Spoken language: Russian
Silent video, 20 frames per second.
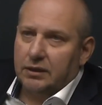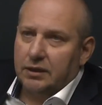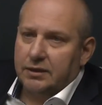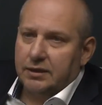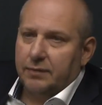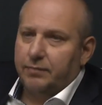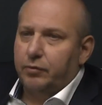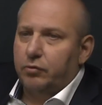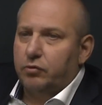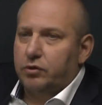
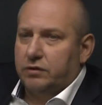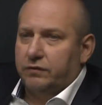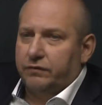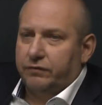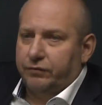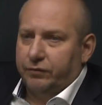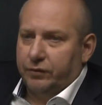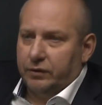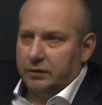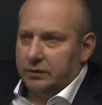запросов,
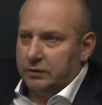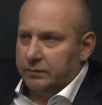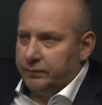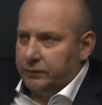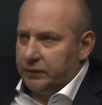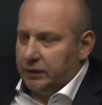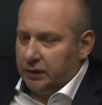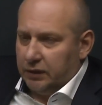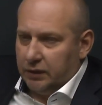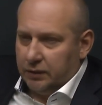э,
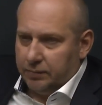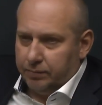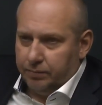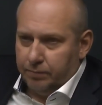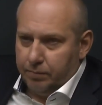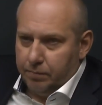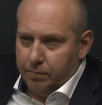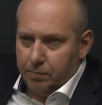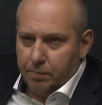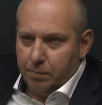таких
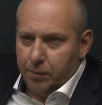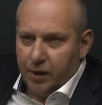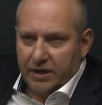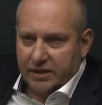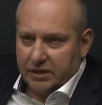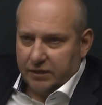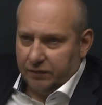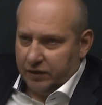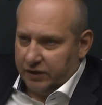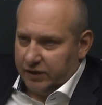
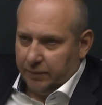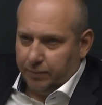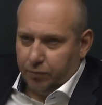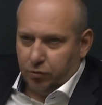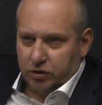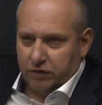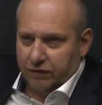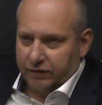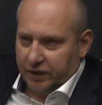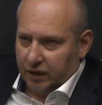базовых Справки,
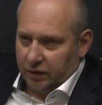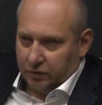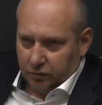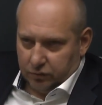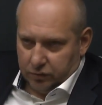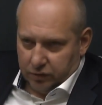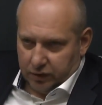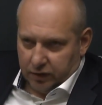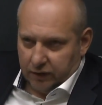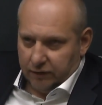запросов там сотрудников.
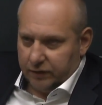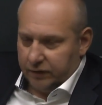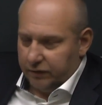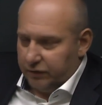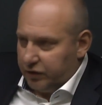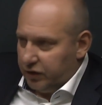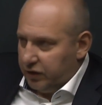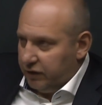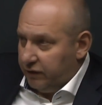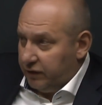Еще,
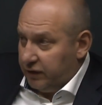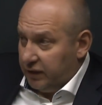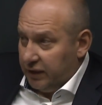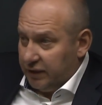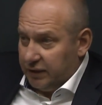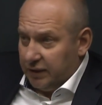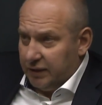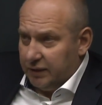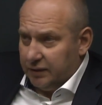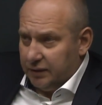Совершенно там.
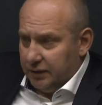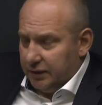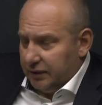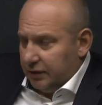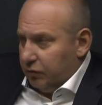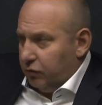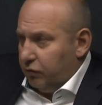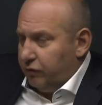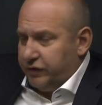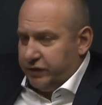верно. это, это
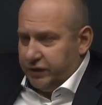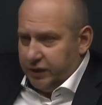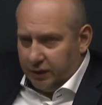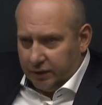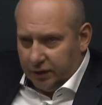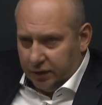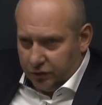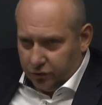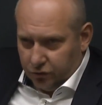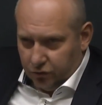у всех
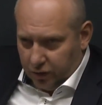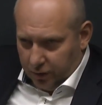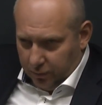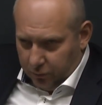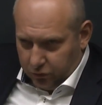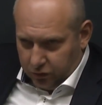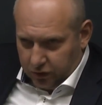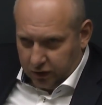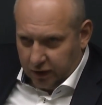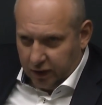должно
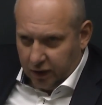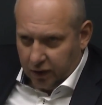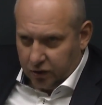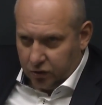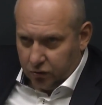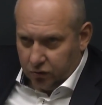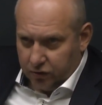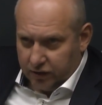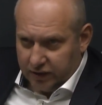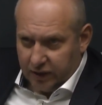работать
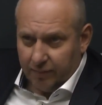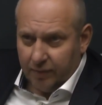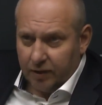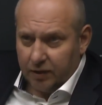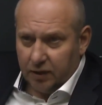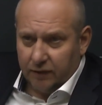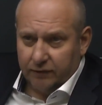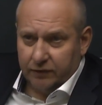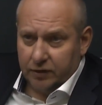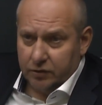хорошо, самое
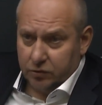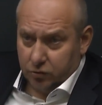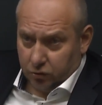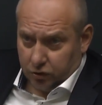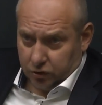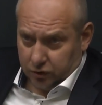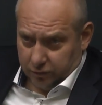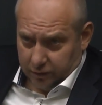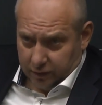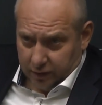главное
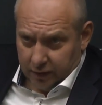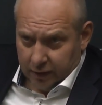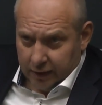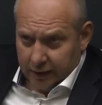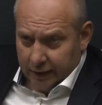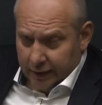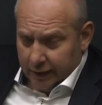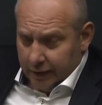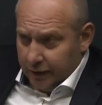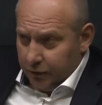дешево.
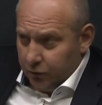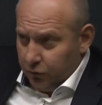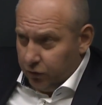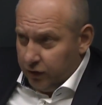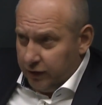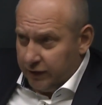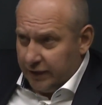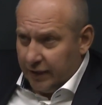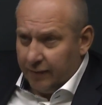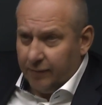Ну и
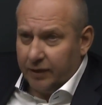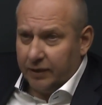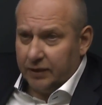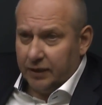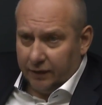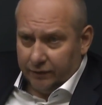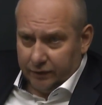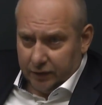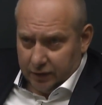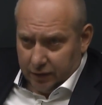самое
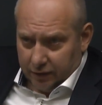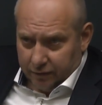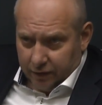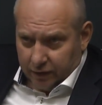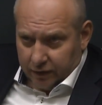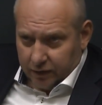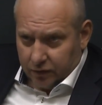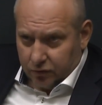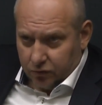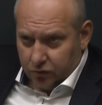главное,
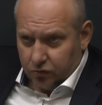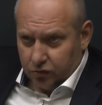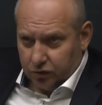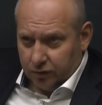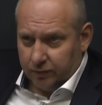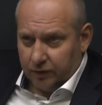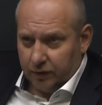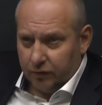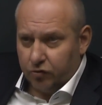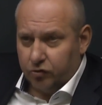наверное, с учетом
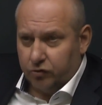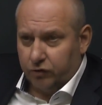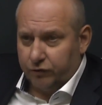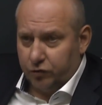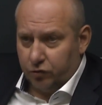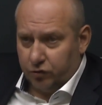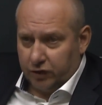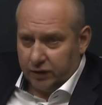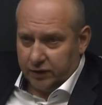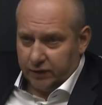того, что
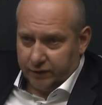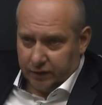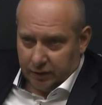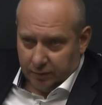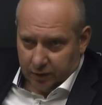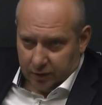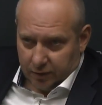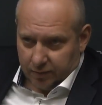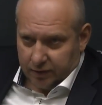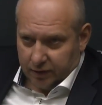все-таки за всем
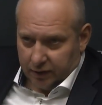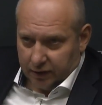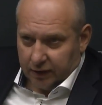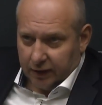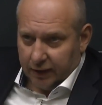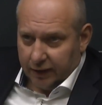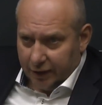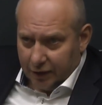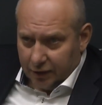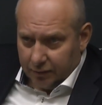этим стоит
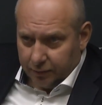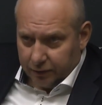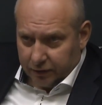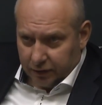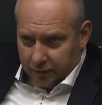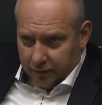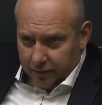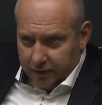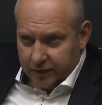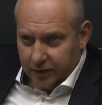клиент,
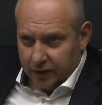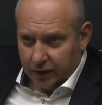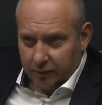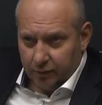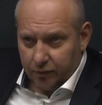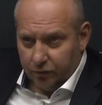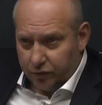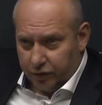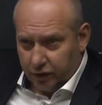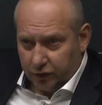потребитель, я имею в
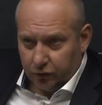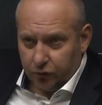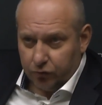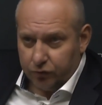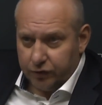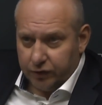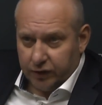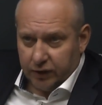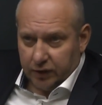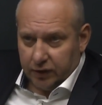виду
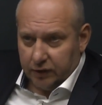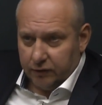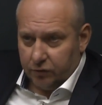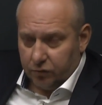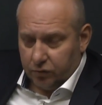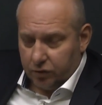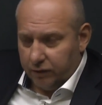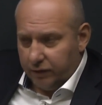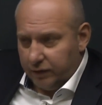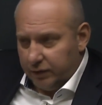сотрудник или его
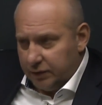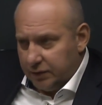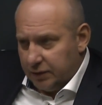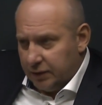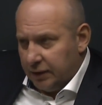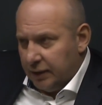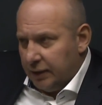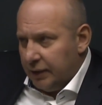руководитель,